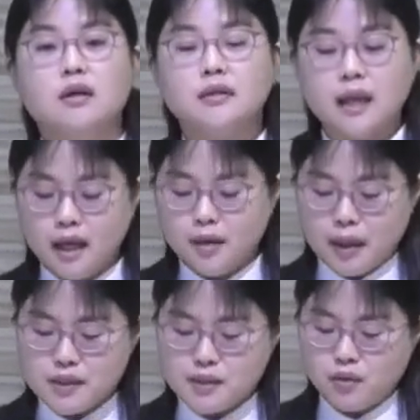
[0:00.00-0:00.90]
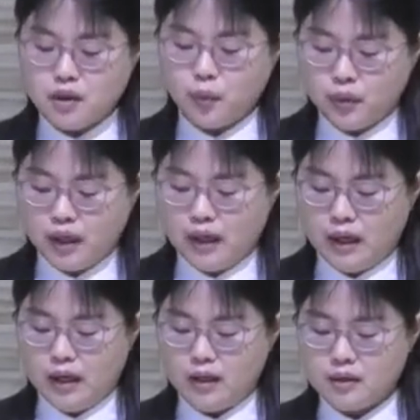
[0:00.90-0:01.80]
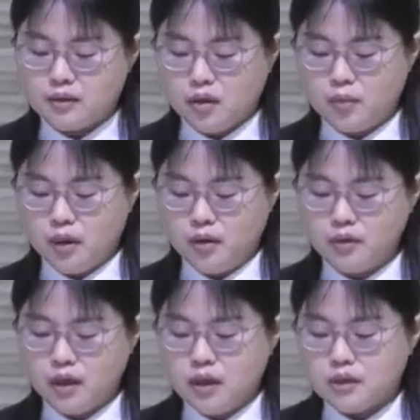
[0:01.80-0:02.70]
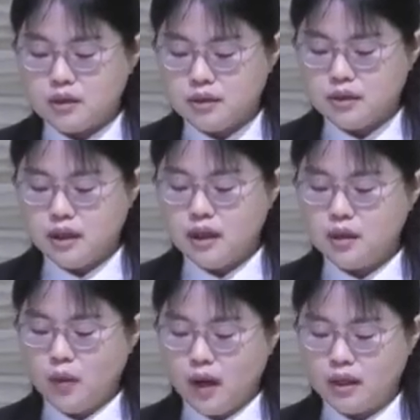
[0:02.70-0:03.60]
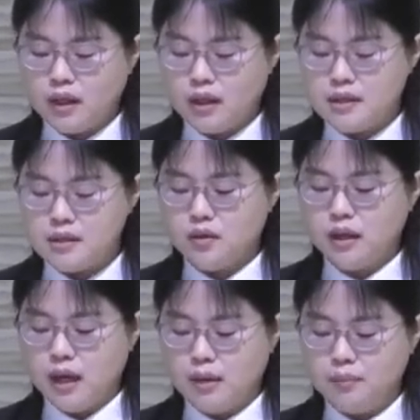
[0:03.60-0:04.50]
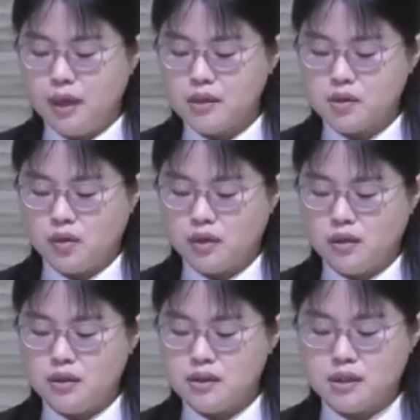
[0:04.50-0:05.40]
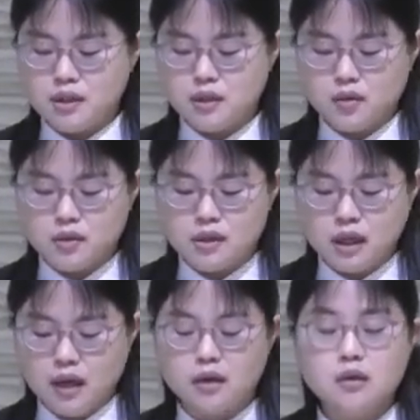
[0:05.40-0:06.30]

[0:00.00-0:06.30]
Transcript: 내 백성을 보내라. 그러면 그들이 광야에서 내 앞에 절기를 지킬 것이라.